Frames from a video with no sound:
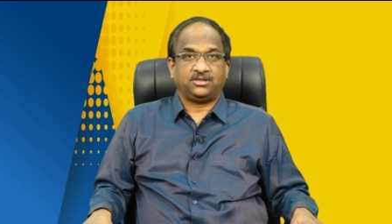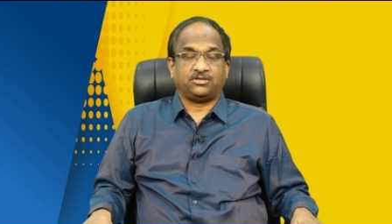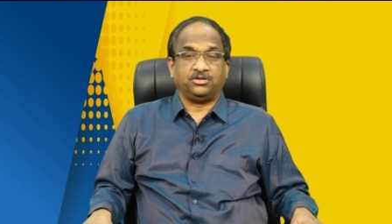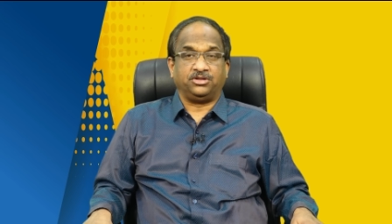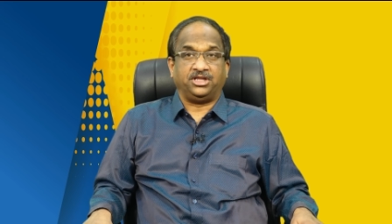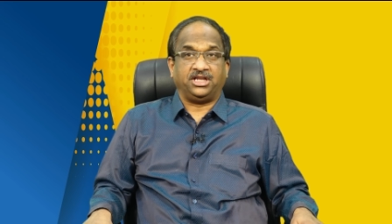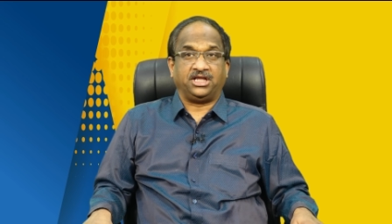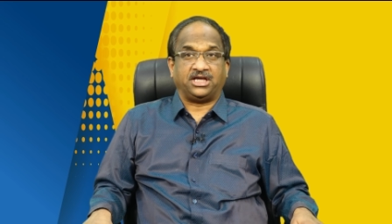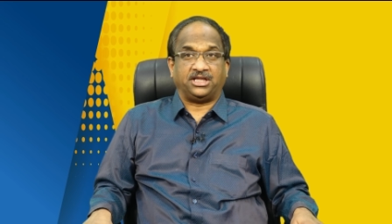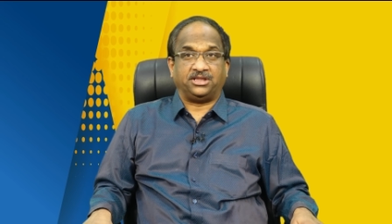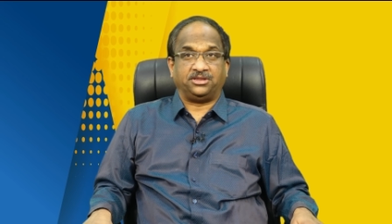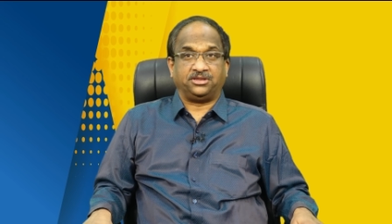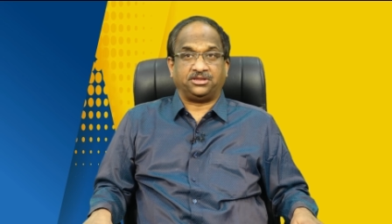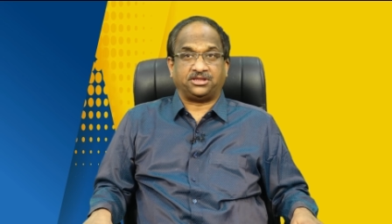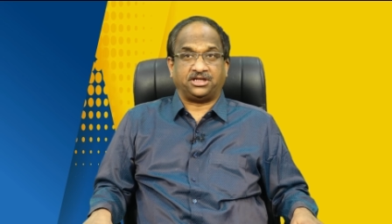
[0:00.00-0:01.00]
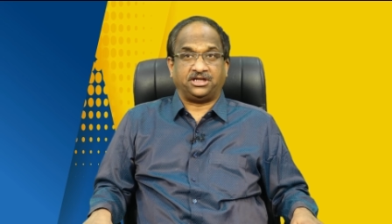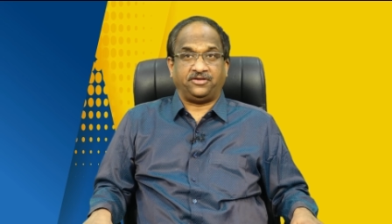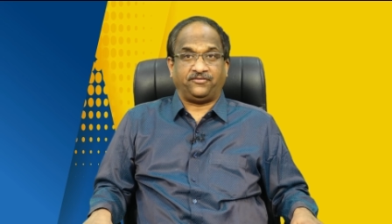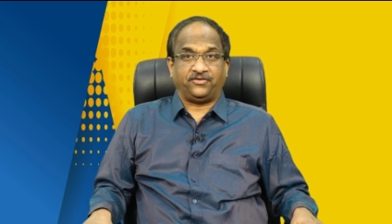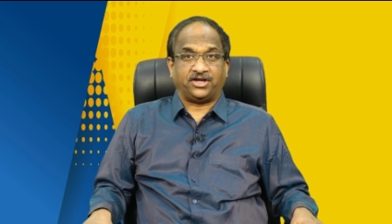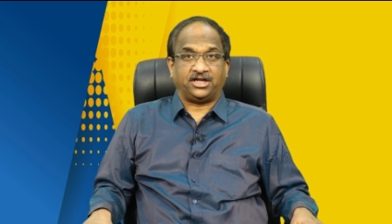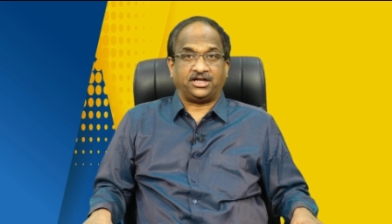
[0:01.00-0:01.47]
సో దీనికి అంత
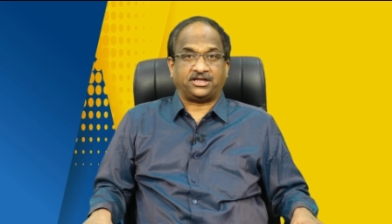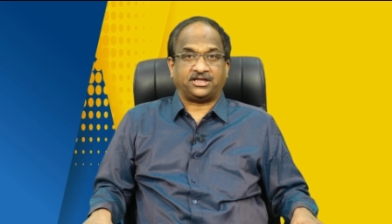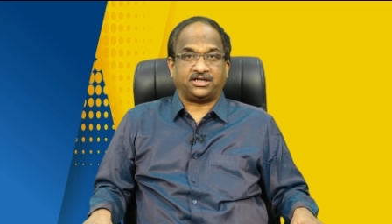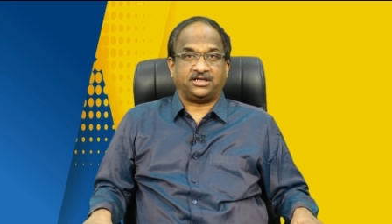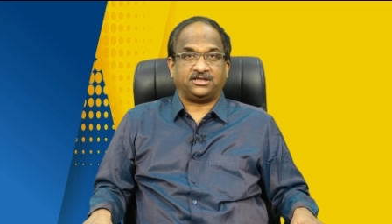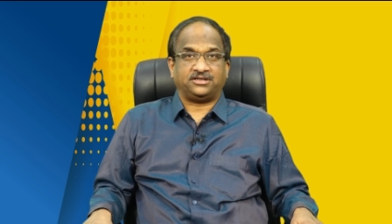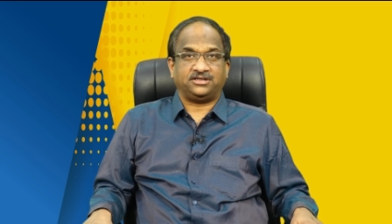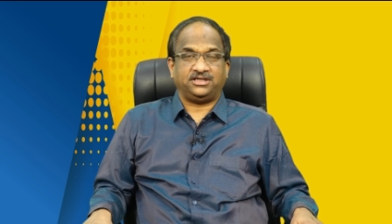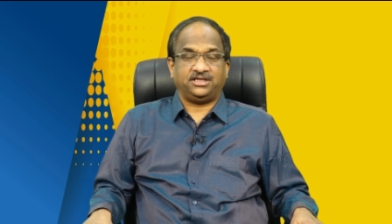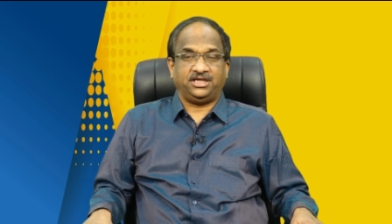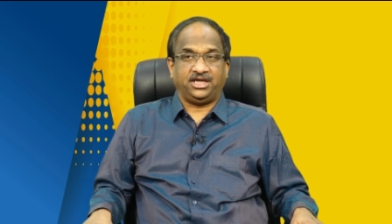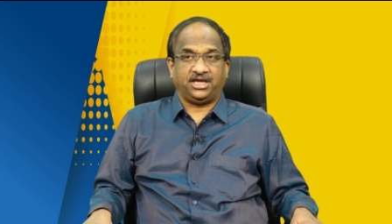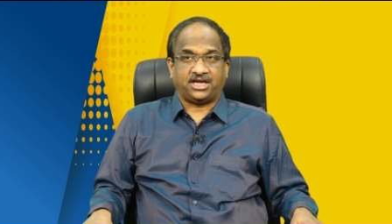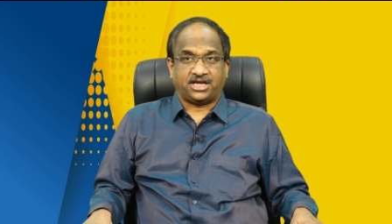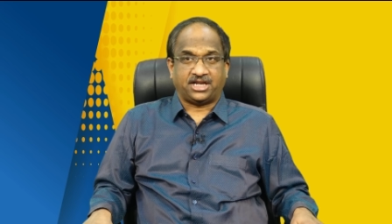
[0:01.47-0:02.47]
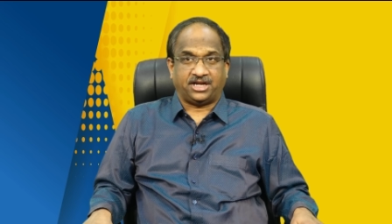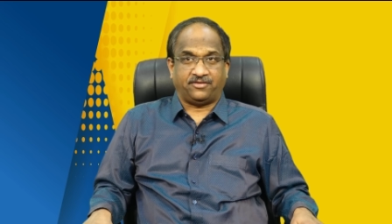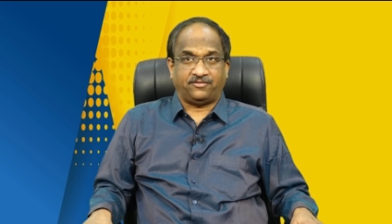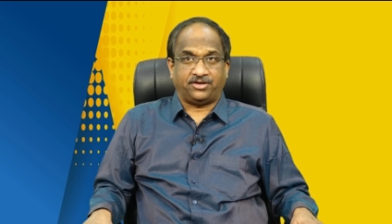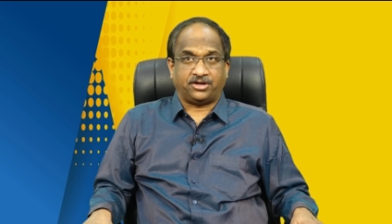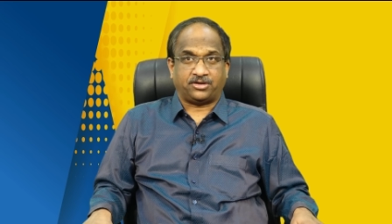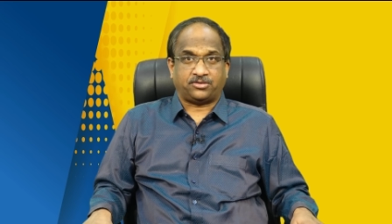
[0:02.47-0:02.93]
డిఫికల్టా ఇక్కడ
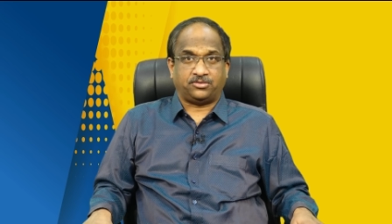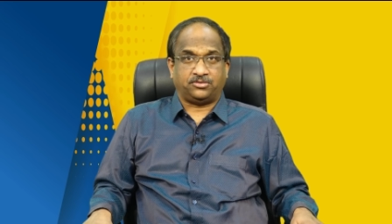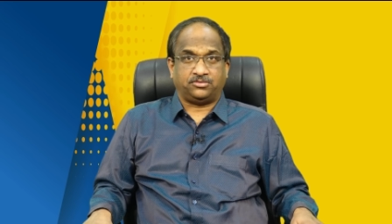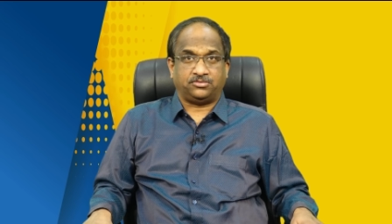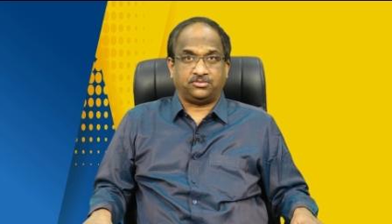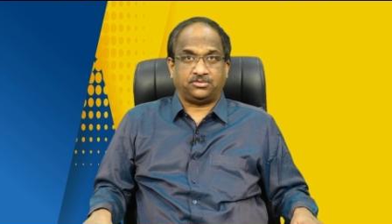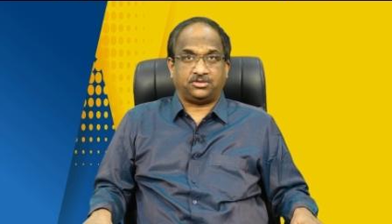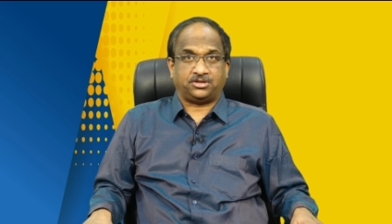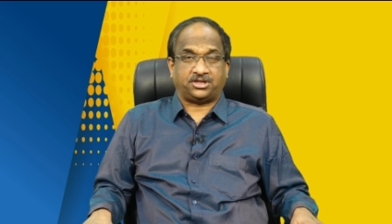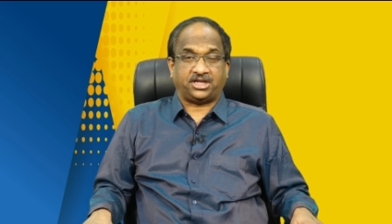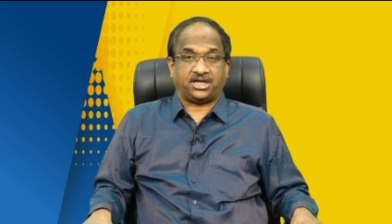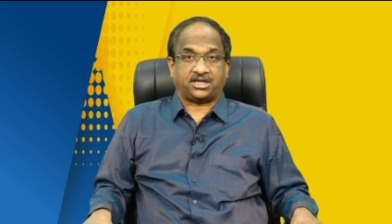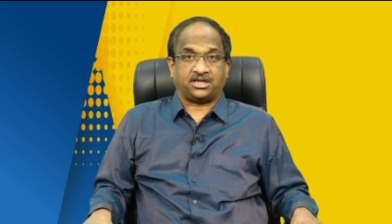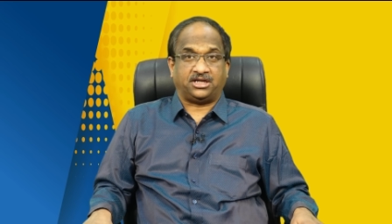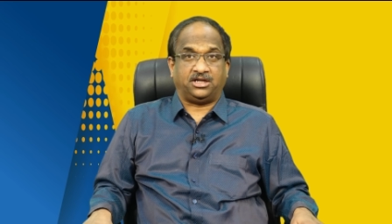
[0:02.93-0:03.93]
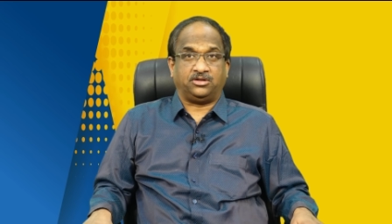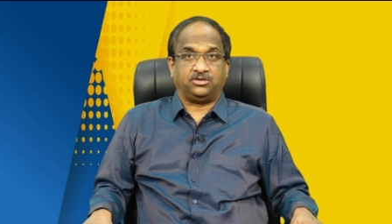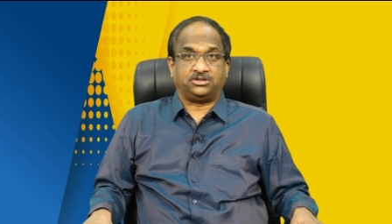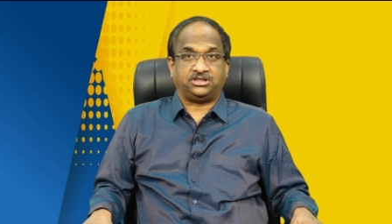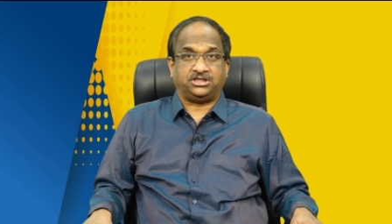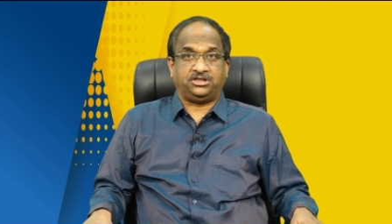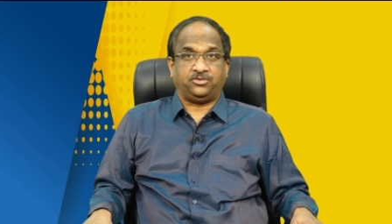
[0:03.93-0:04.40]
వరకు
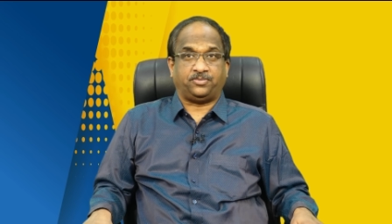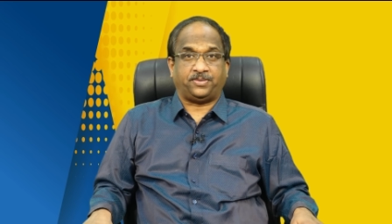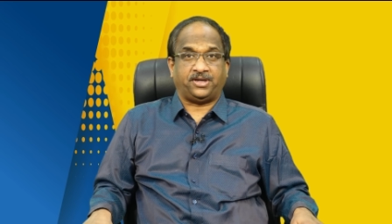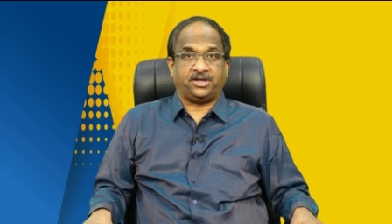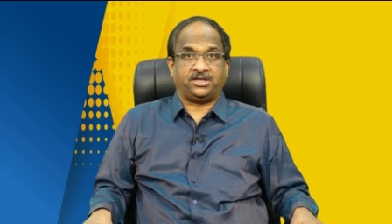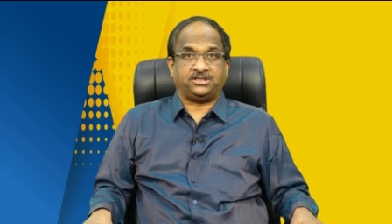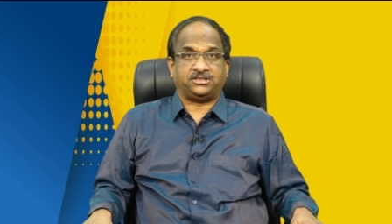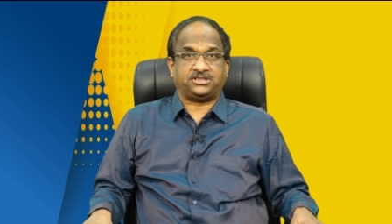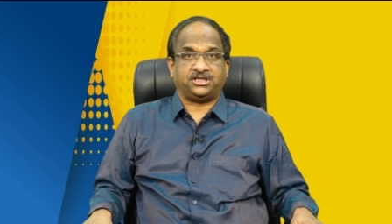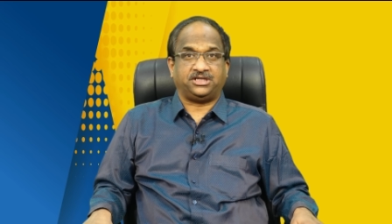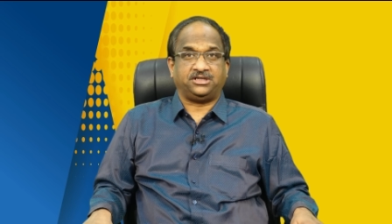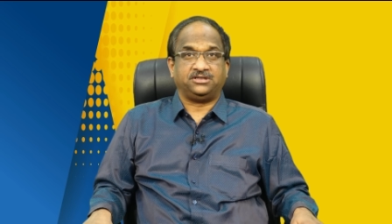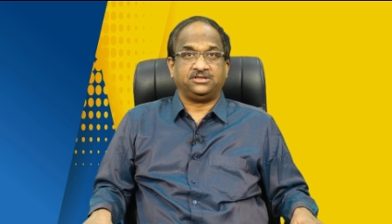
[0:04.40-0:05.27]
టెక్నాలజీని ఉపయోగించి